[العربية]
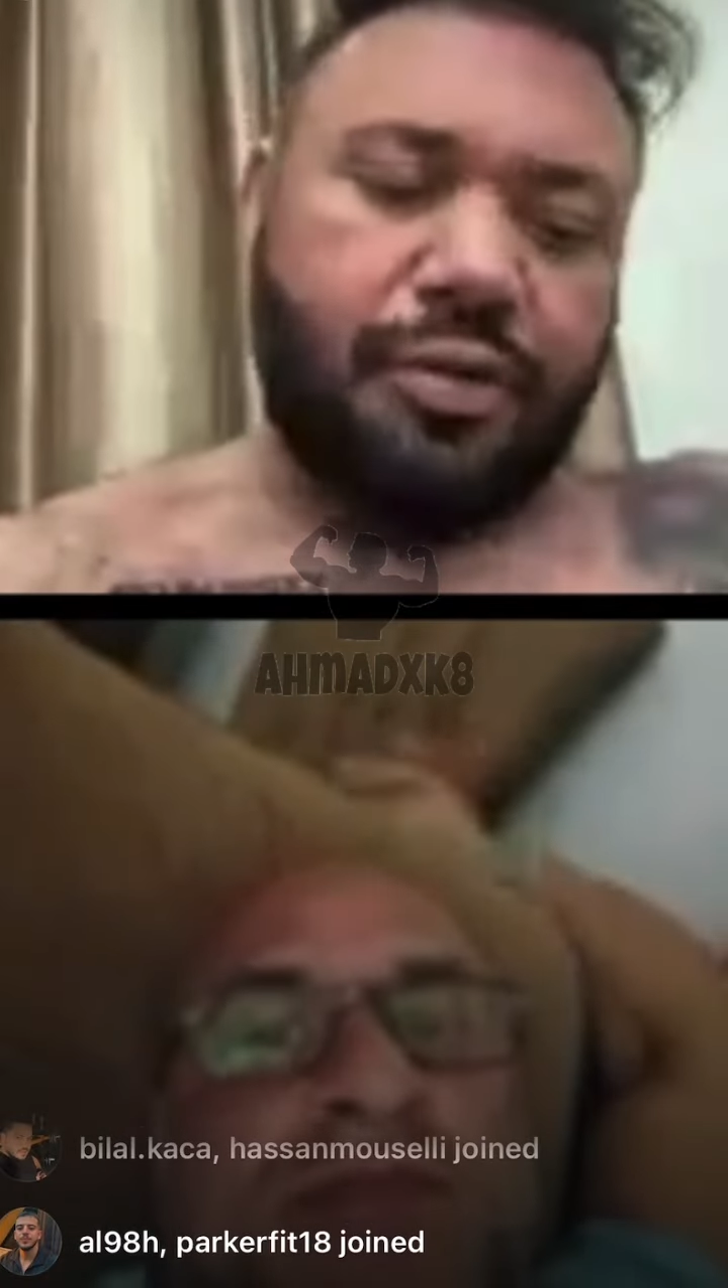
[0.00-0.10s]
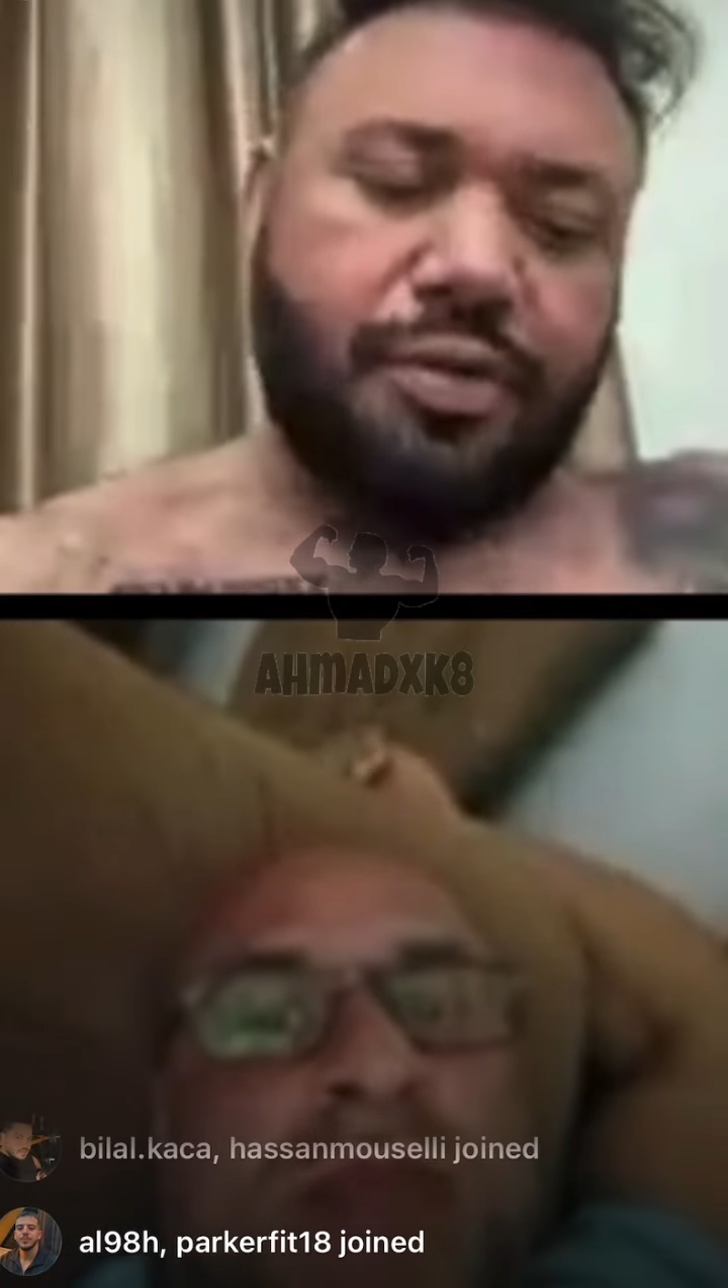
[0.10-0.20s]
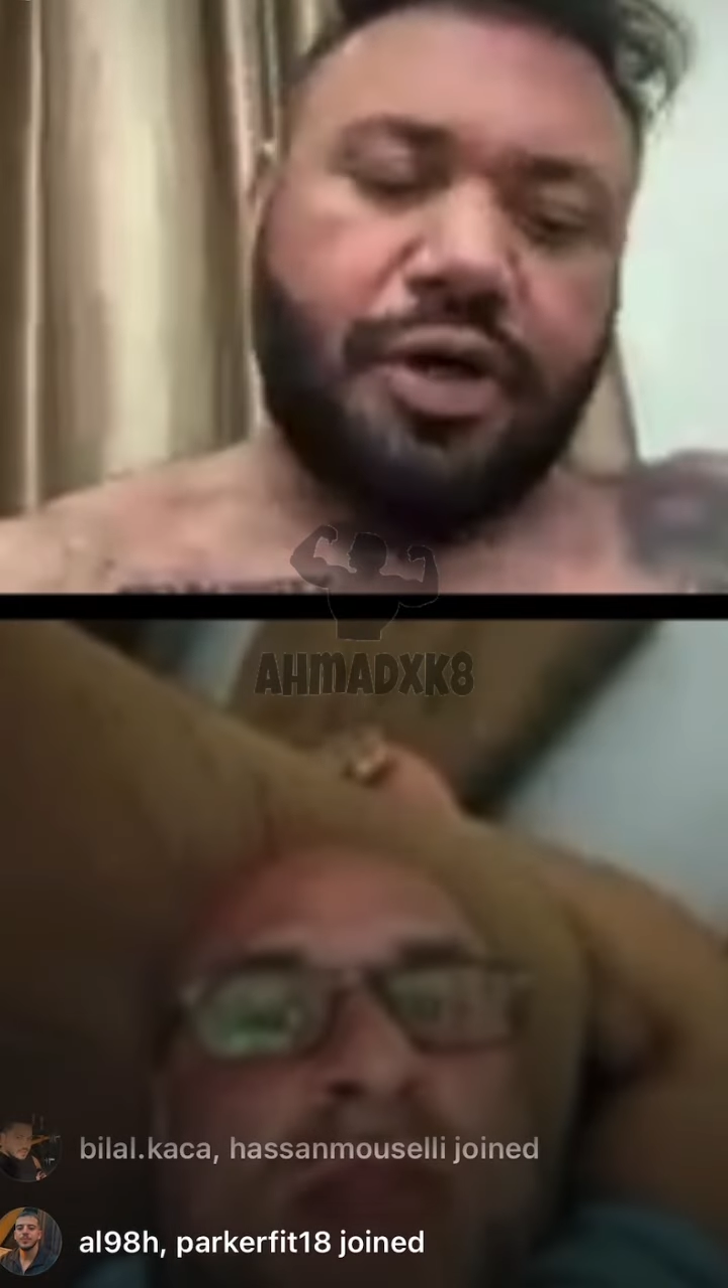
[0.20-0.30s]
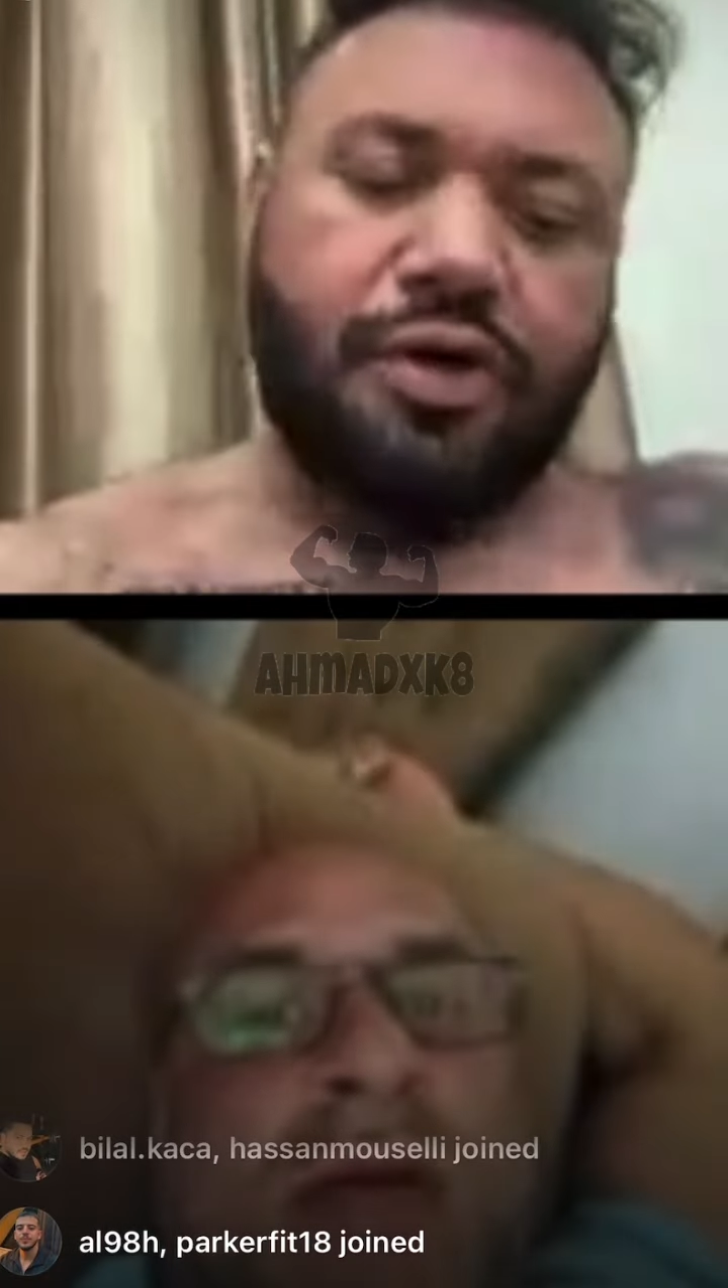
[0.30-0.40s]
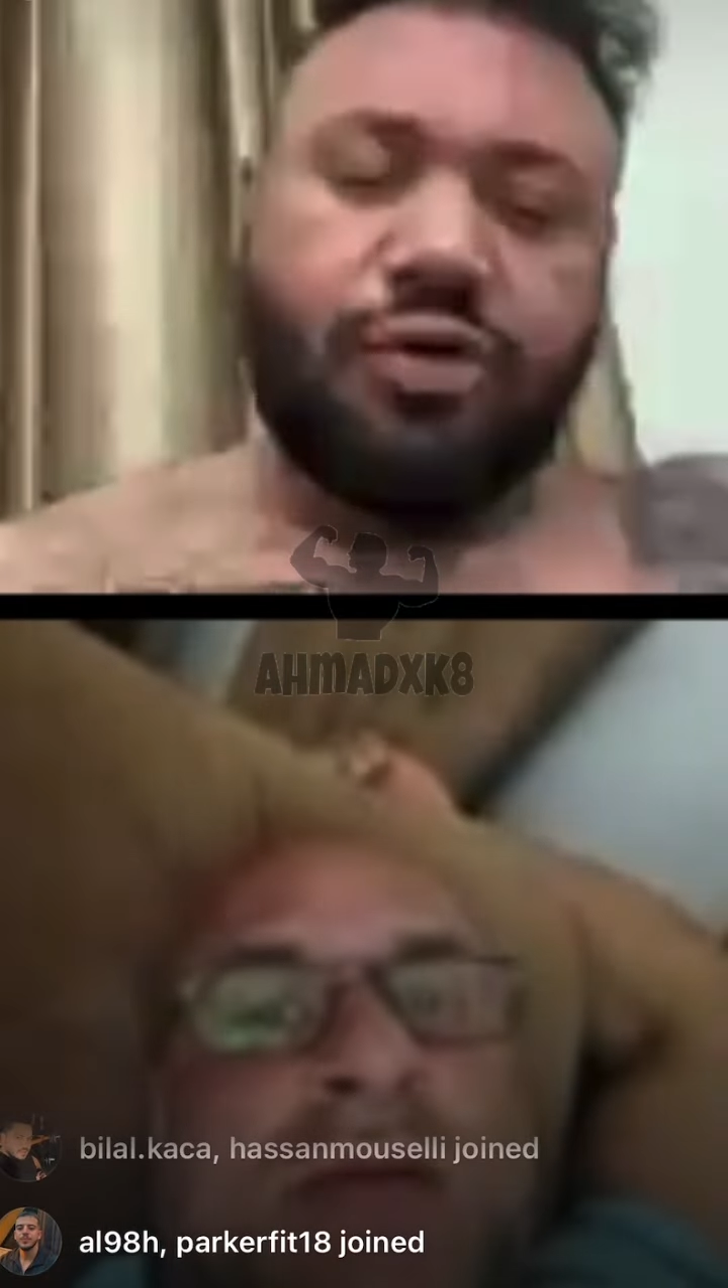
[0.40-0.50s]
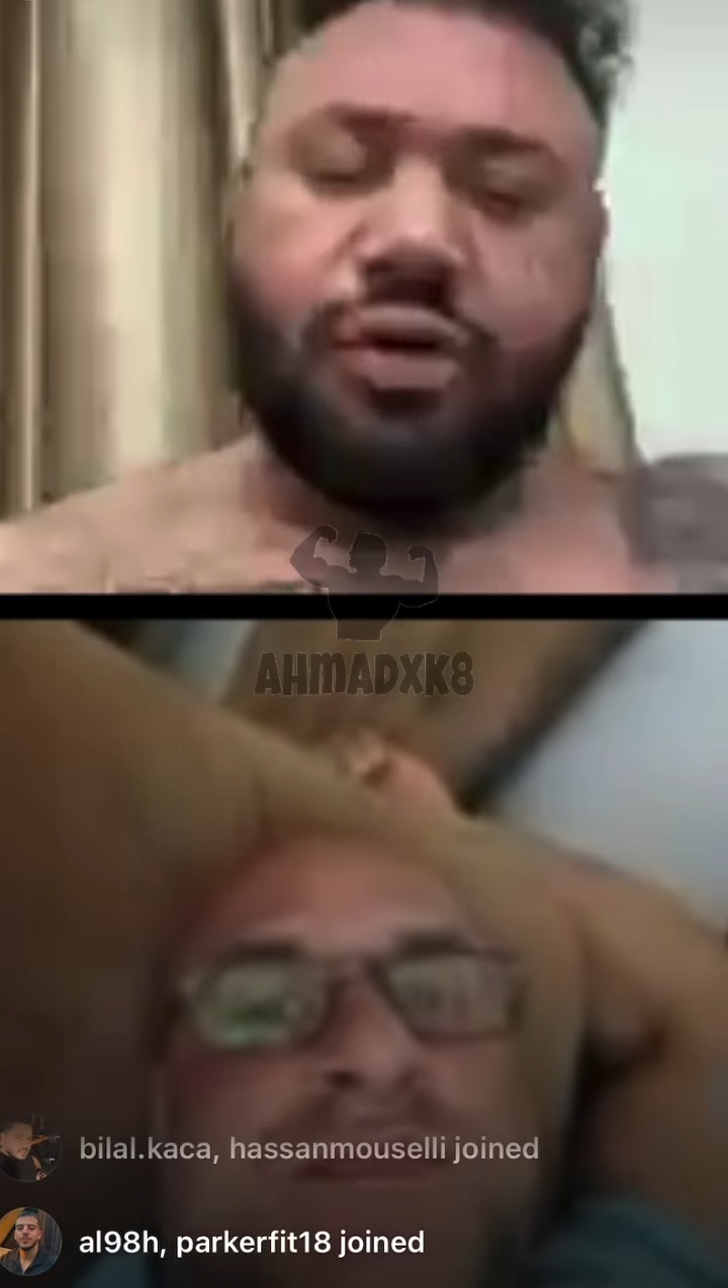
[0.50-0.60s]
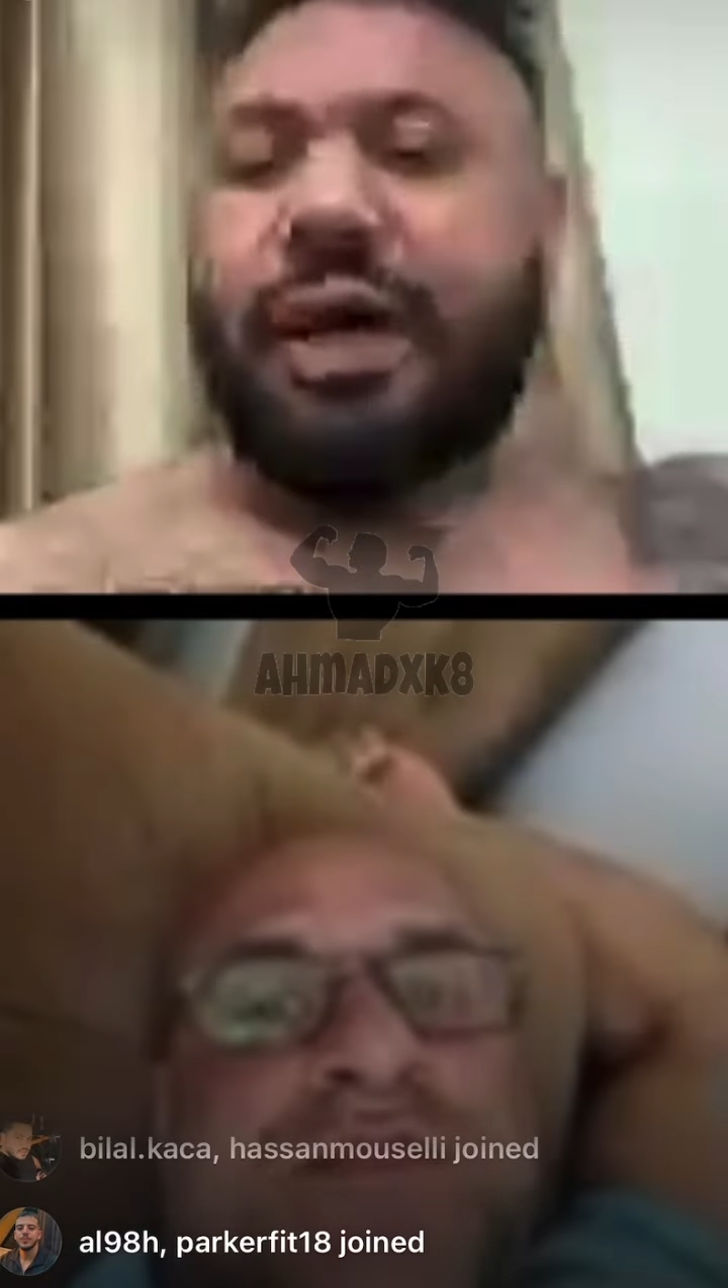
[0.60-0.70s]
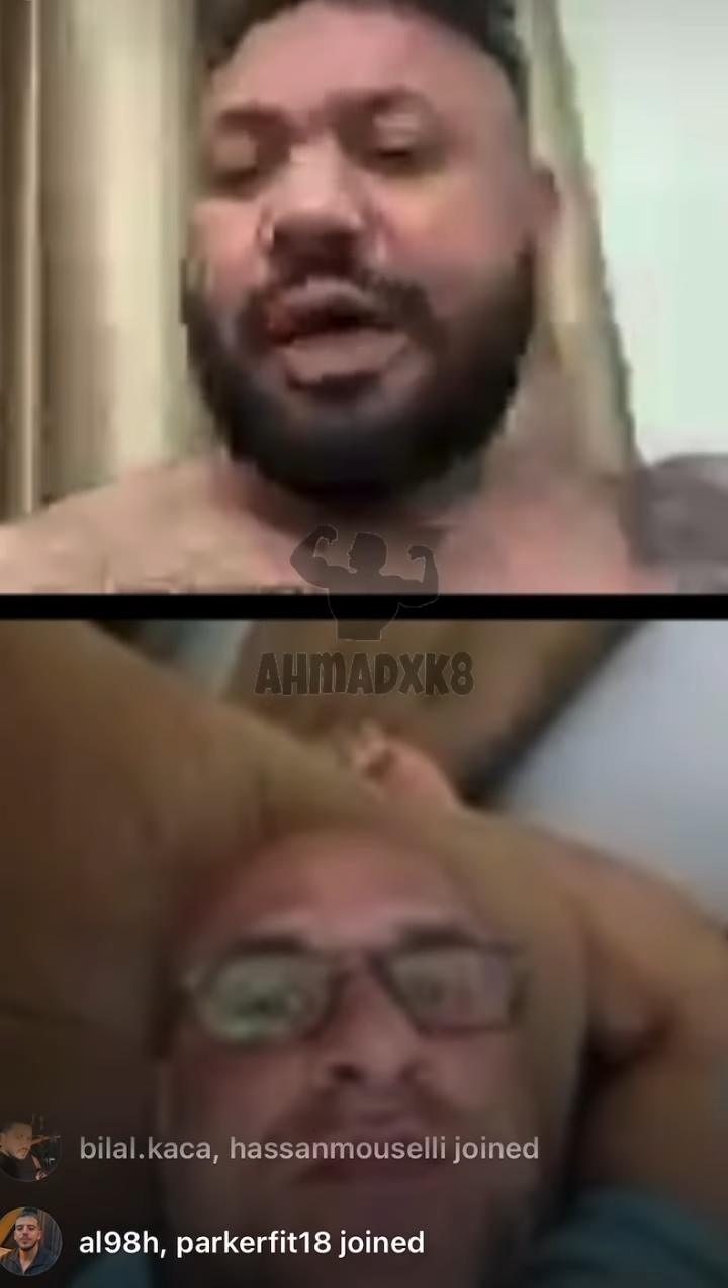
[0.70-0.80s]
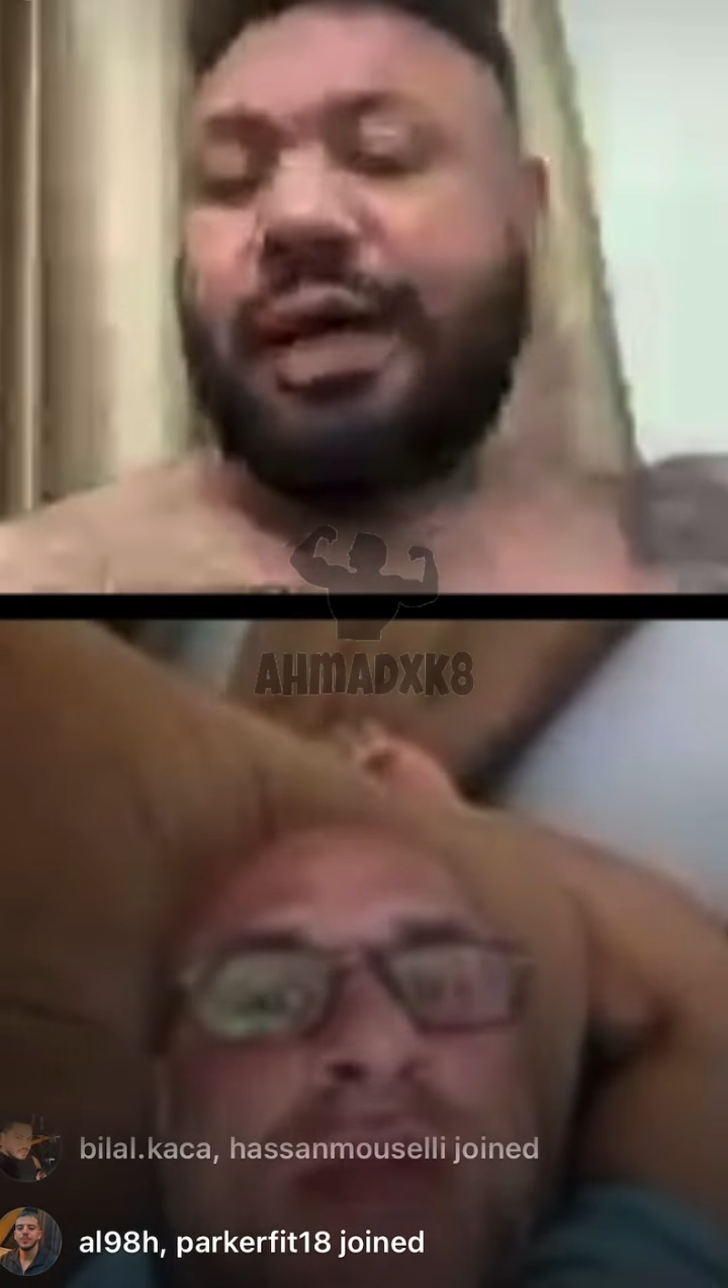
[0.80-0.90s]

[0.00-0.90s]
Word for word: ممكن يكون الحق